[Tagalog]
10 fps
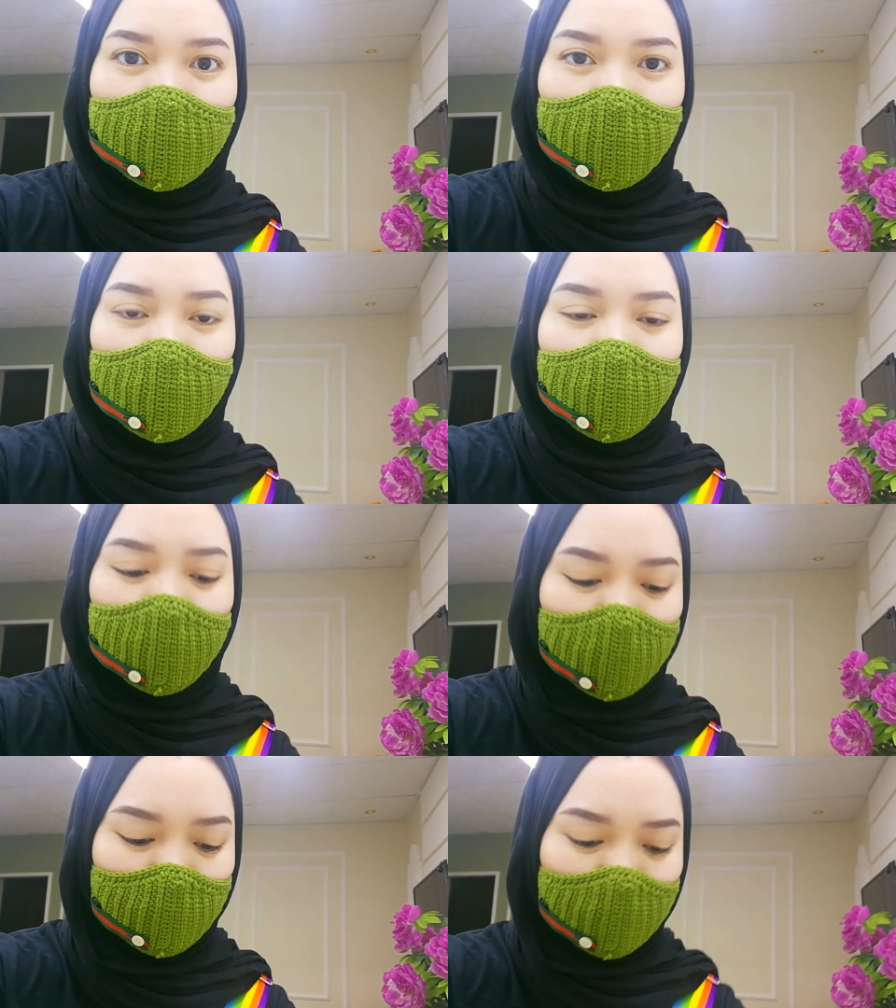go.
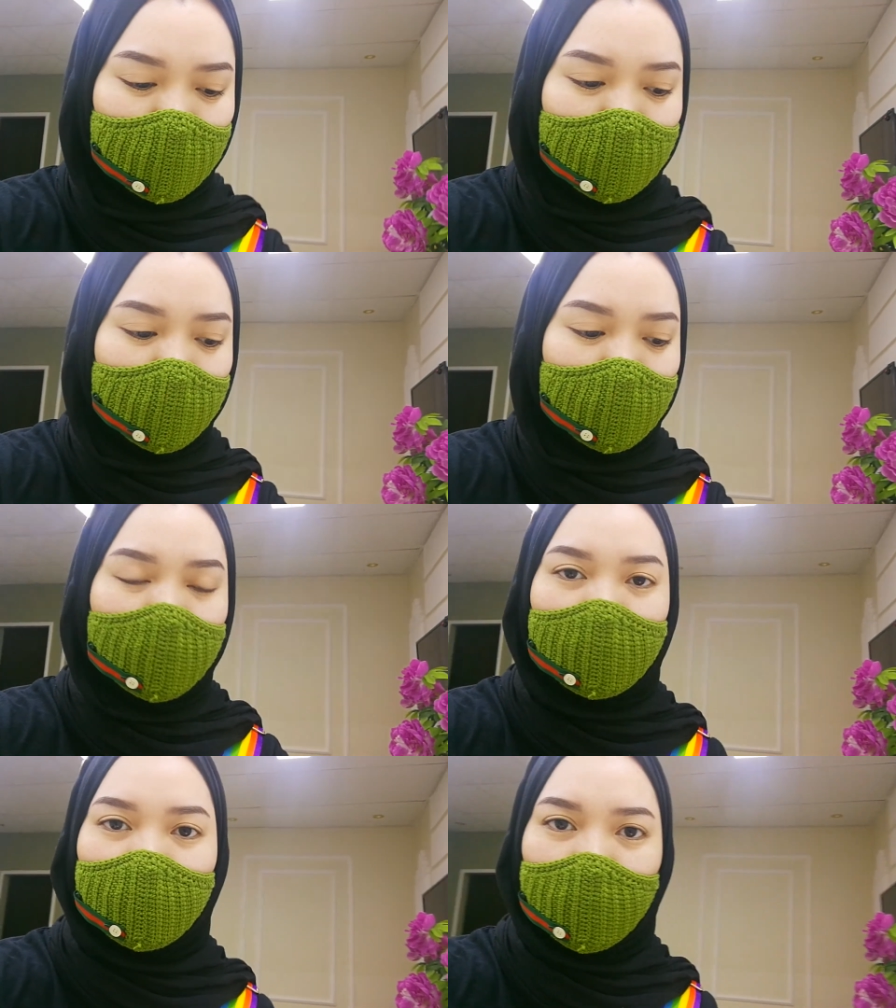
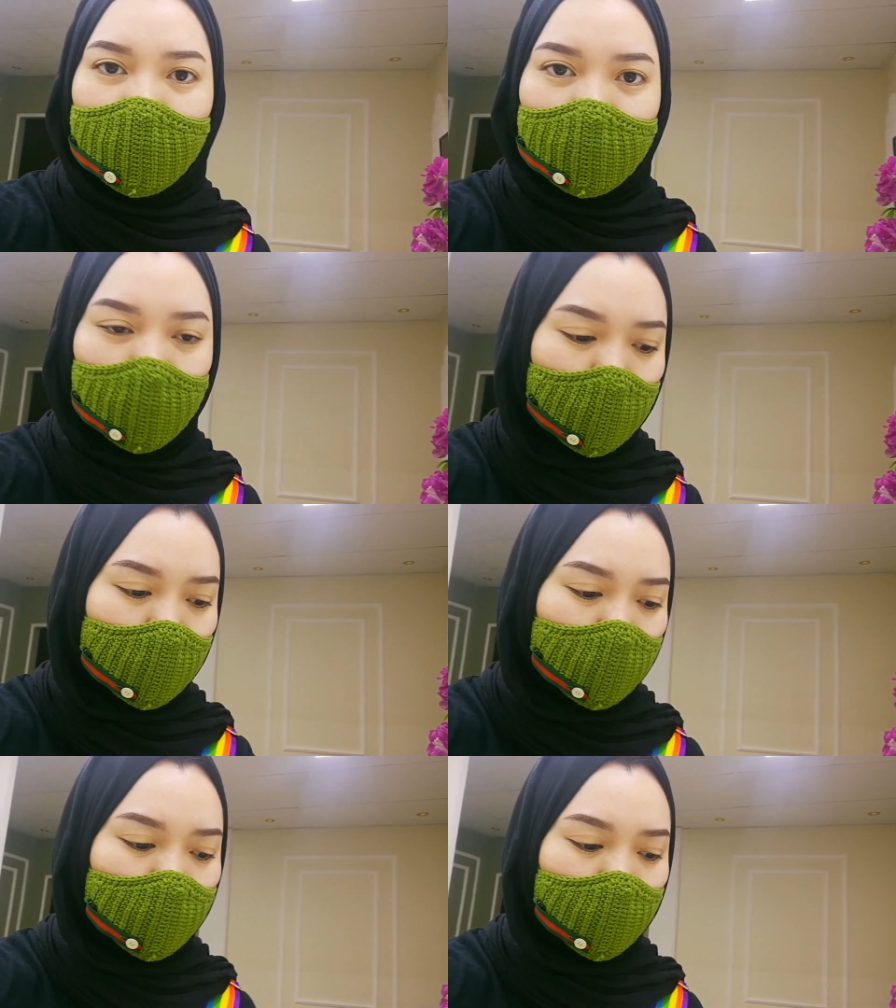Samahan niyo ako.